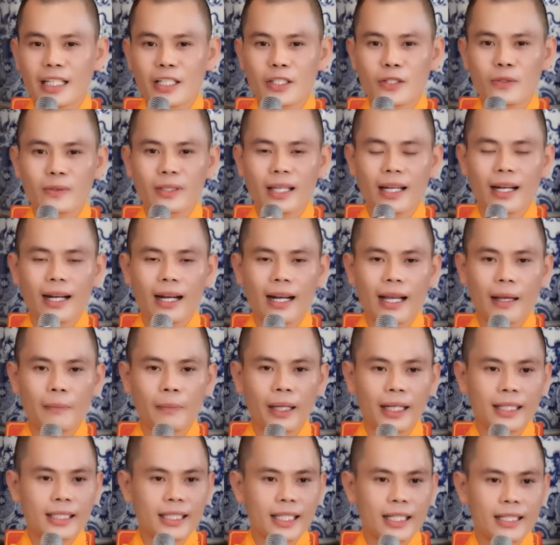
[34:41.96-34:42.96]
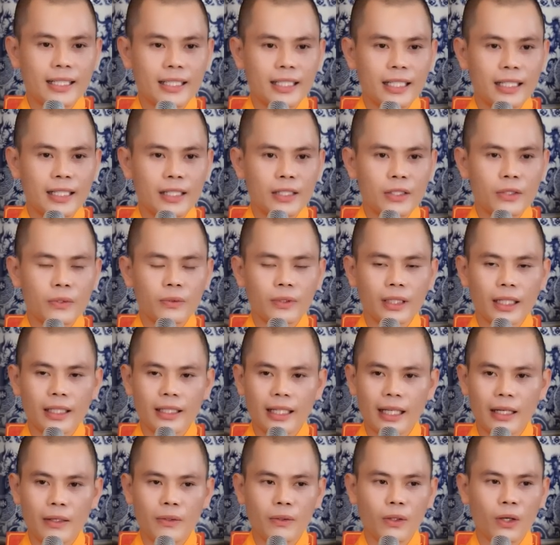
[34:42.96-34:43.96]
khi chúng ta làm ăn chân chính, chúng ta
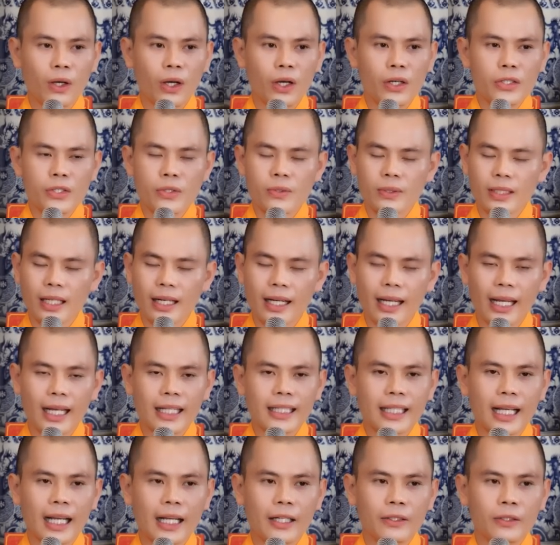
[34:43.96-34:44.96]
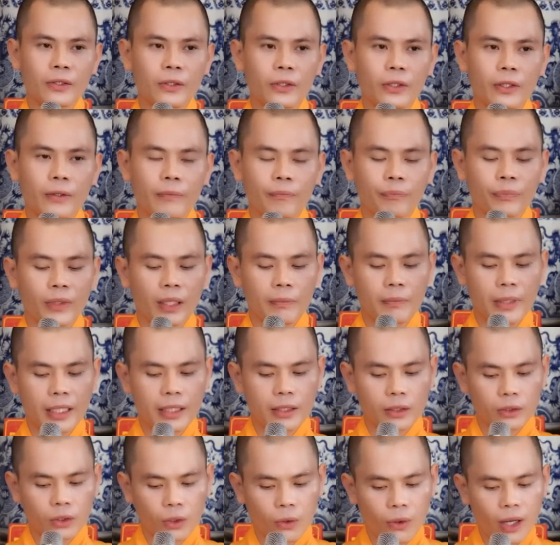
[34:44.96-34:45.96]
giàu có, chúng ta khá giả rồi,
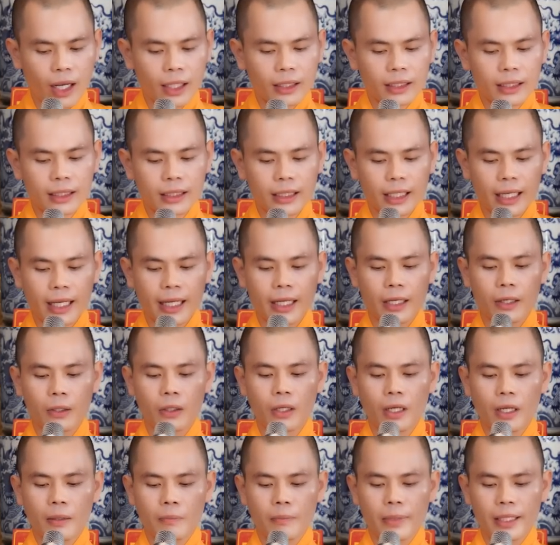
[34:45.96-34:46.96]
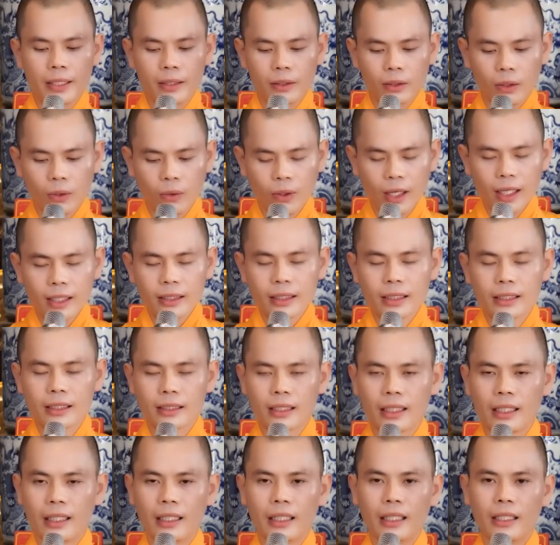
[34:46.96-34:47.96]
mình thoát được nghèo, mình thoát
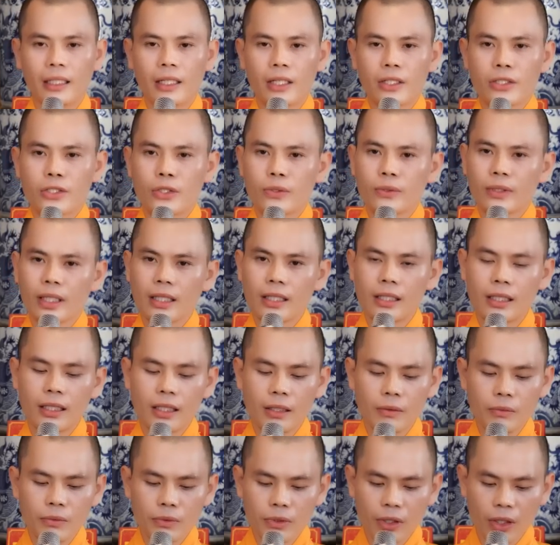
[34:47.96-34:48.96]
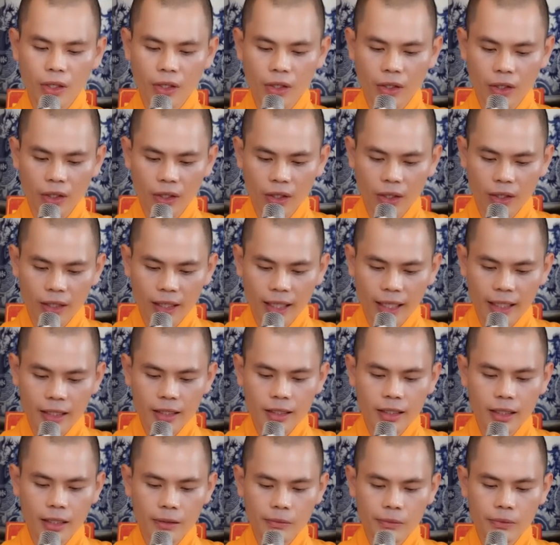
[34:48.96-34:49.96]
được nợ, chúng ta không còn lo
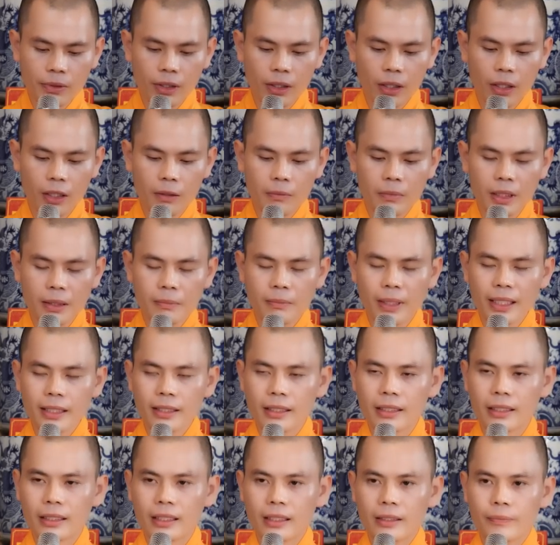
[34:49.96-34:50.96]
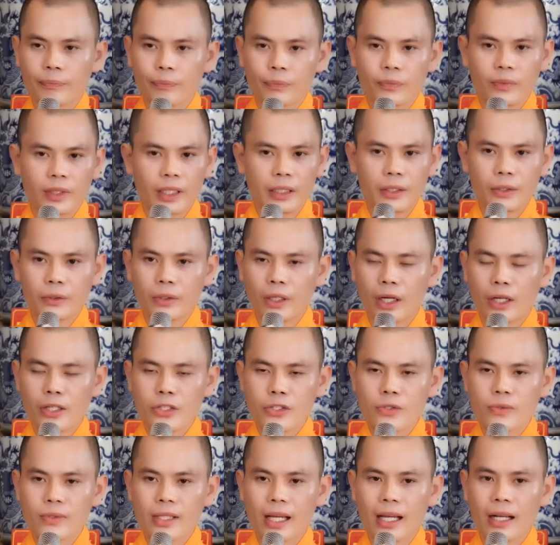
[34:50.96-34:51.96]
lắng, không còn bức bách nữa, thì lúc
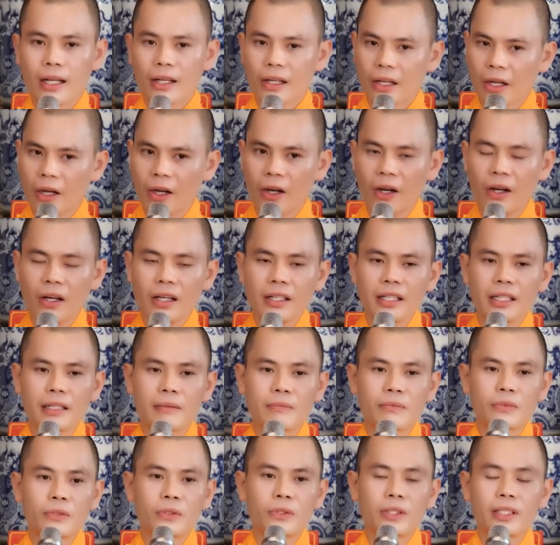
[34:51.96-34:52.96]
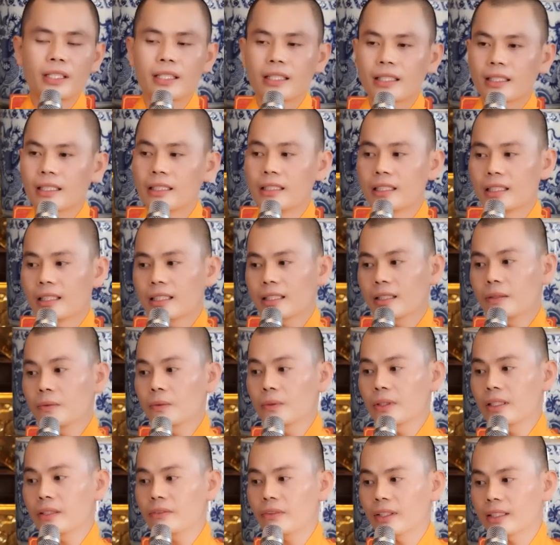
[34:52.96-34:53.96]
đó chúng ta có niềm vui, được
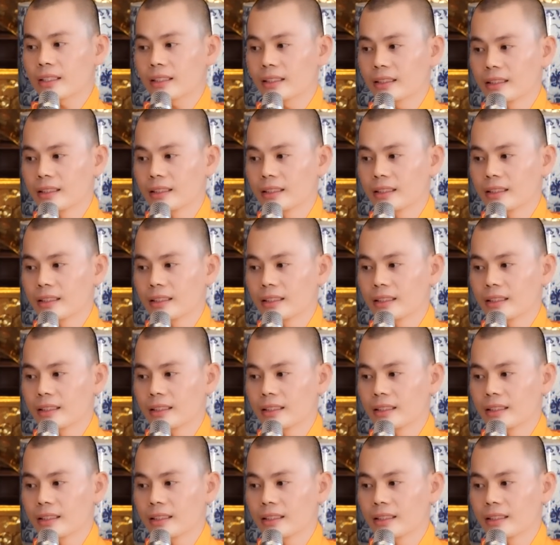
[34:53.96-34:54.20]
không quý Phật